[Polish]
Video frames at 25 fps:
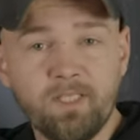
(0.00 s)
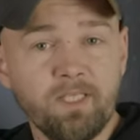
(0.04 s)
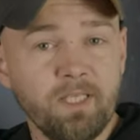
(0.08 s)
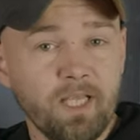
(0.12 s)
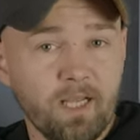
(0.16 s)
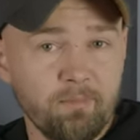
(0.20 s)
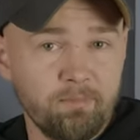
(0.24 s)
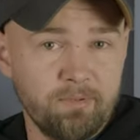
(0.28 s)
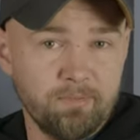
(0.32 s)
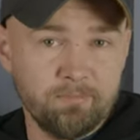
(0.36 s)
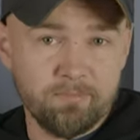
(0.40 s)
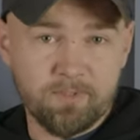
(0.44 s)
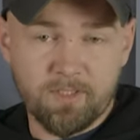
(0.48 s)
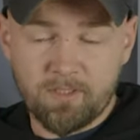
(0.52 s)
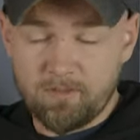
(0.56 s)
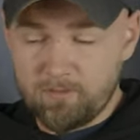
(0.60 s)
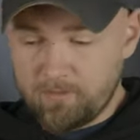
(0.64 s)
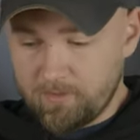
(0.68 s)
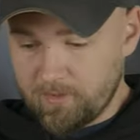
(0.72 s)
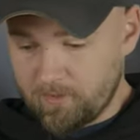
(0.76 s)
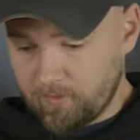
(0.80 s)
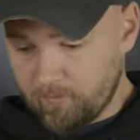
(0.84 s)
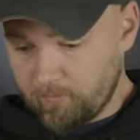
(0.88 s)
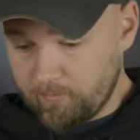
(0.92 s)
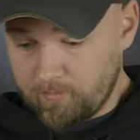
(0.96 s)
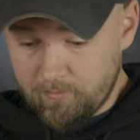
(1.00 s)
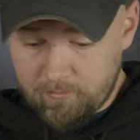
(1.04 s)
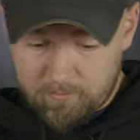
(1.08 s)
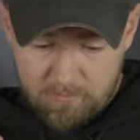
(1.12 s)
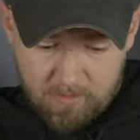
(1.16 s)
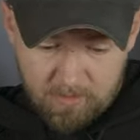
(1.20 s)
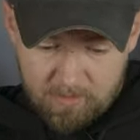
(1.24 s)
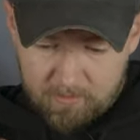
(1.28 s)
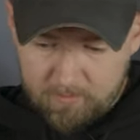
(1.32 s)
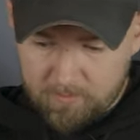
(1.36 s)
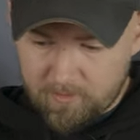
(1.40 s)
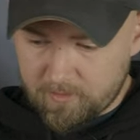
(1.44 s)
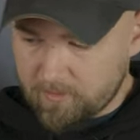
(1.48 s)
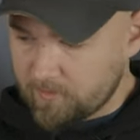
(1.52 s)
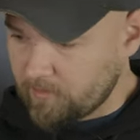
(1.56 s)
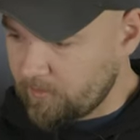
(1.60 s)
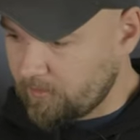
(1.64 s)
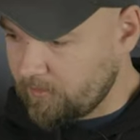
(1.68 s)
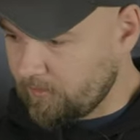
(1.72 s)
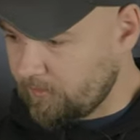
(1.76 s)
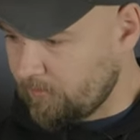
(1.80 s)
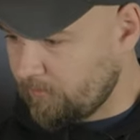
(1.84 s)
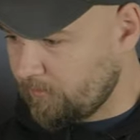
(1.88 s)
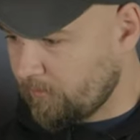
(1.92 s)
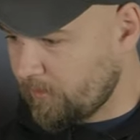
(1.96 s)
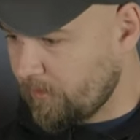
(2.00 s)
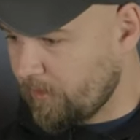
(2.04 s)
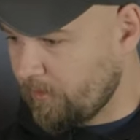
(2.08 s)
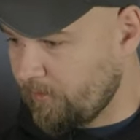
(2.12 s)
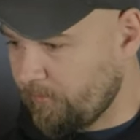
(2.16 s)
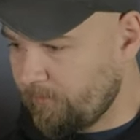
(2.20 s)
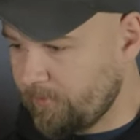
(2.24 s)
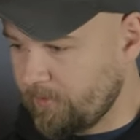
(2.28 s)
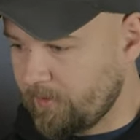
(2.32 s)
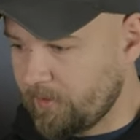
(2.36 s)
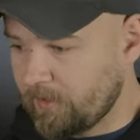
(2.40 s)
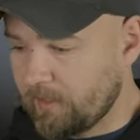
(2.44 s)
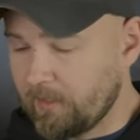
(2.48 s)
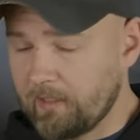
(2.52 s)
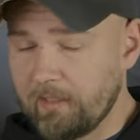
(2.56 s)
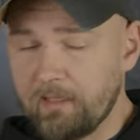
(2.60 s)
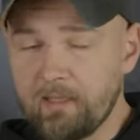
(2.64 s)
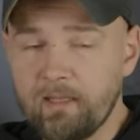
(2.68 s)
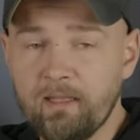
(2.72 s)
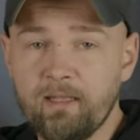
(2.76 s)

ja bym tego nie robił, no, ale to jest tylko moja opinia.